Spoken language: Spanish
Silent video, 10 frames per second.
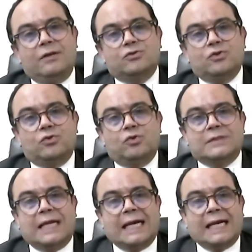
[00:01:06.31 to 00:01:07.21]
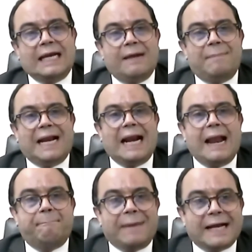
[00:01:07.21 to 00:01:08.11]
ante nosotros a
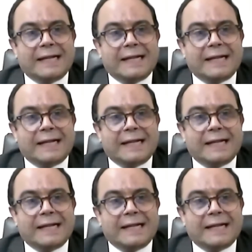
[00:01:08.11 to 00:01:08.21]
reclamar la